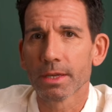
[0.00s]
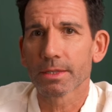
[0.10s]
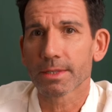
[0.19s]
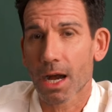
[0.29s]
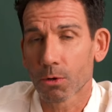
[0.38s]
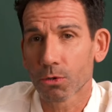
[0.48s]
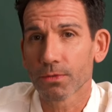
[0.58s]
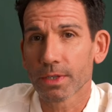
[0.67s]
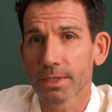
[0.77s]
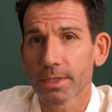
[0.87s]
ist auch
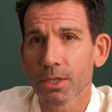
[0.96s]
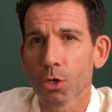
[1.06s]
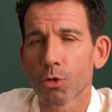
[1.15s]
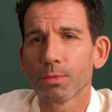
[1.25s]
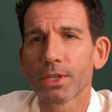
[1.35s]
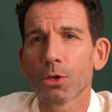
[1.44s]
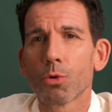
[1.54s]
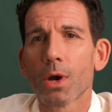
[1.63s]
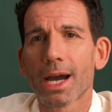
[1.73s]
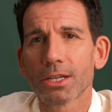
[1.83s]
wichtig, um die
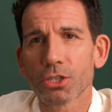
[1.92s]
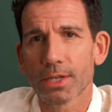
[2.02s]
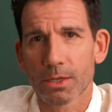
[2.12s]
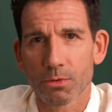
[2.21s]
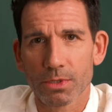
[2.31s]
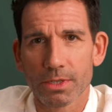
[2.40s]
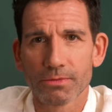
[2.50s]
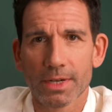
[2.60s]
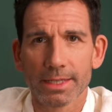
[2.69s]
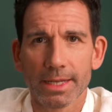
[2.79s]
hohe
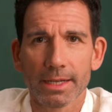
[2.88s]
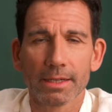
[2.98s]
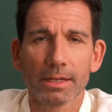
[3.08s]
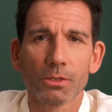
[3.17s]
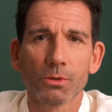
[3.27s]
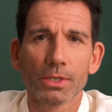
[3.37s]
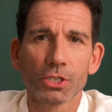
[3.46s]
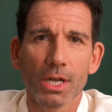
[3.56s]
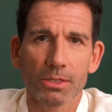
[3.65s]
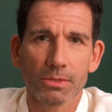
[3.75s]
Ansteckungsgefahr der Erkrankung in
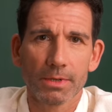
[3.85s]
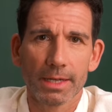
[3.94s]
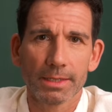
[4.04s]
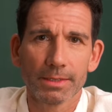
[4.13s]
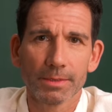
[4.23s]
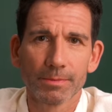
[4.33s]
Schach zu halten.